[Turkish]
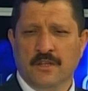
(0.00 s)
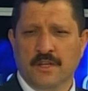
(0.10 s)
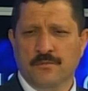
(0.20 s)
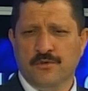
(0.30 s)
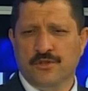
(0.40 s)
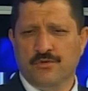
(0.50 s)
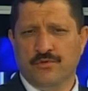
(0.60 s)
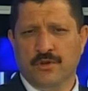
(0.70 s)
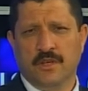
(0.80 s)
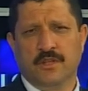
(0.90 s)
demirci
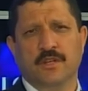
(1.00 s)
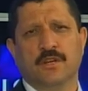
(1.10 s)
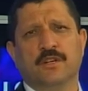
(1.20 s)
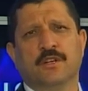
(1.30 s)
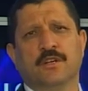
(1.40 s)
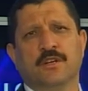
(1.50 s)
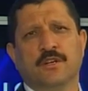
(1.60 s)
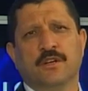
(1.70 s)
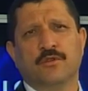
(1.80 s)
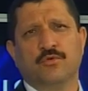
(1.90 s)
sürekli
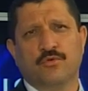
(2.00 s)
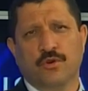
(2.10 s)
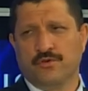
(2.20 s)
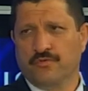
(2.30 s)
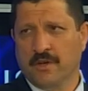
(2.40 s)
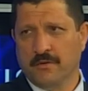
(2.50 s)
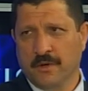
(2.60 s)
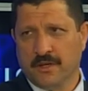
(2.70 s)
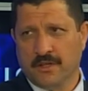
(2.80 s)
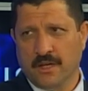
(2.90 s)
e, göç
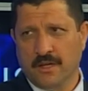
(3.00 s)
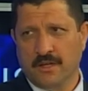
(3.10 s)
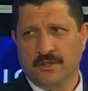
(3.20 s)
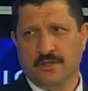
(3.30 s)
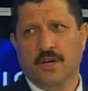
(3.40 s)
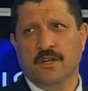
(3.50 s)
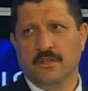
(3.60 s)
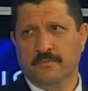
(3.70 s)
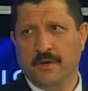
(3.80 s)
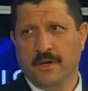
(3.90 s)
vermekte.
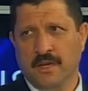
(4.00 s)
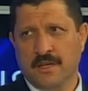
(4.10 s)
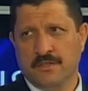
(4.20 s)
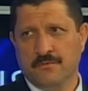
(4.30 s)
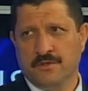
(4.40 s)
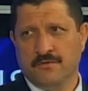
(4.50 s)
Dağlık bir arazimiz